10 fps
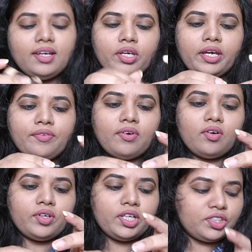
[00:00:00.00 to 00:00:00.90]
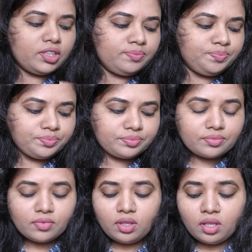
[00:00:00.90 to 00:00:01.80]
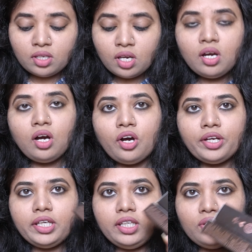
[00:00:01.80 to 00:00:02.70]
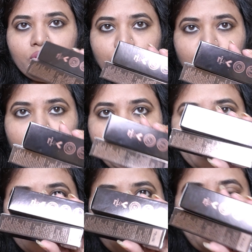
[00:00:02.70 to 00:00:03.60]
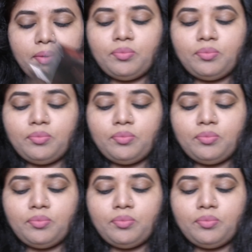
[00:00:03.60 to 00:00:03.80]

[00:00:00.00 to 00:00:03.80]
तो ये फाउंडेशन और इन दोनों को लेने पे